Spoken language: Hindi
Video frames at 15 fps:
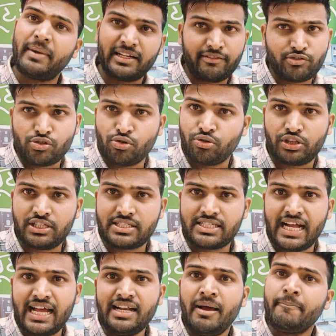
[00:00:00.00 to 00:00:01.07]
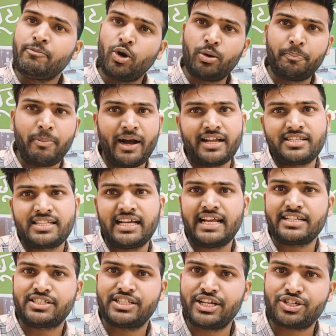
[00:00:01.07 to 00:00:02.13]
मतलब चौंतीस साल और पांच साल
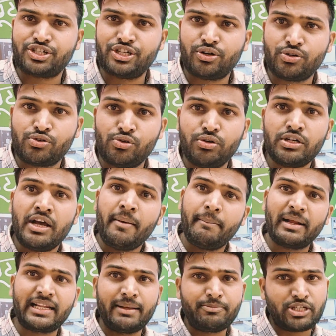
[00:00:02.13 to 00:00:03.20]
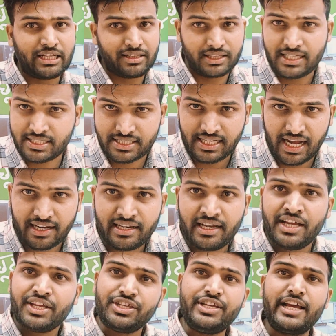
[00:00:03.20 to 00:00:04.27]
एस सी को छूट मतलब छत्तीस साल
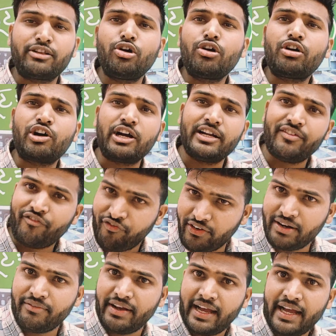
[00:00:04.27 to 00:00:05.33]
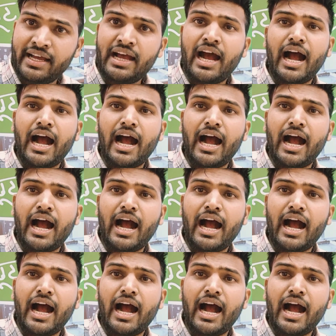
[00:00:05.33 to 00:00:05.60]
ये तो कंफर्म है